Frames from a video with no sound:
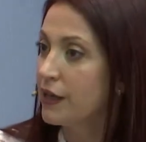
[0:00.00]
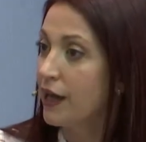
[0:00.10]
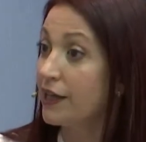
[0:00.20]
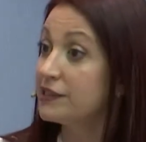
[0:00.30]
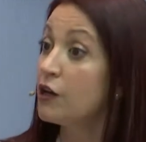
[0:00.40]

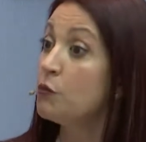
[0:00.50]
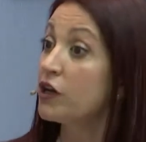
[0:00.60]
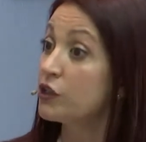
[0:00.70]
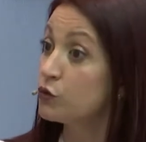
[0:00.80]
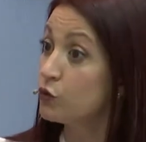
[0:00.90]
Así
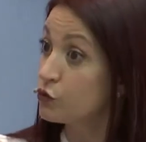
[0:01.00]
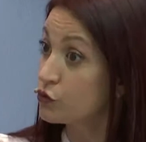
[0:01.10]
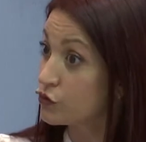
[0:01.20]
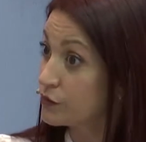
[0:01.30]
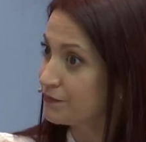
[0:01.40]
como Jesús. Por ahí es
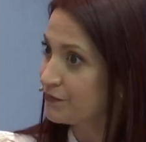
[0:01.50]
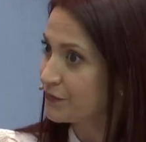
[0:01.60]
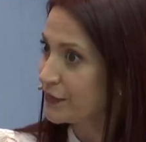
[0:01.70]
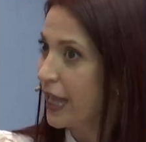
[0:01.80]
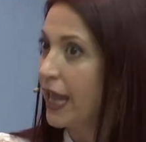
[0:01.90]
lo que más
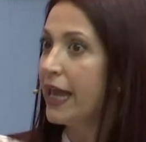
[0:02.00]
cuesta, ¿no?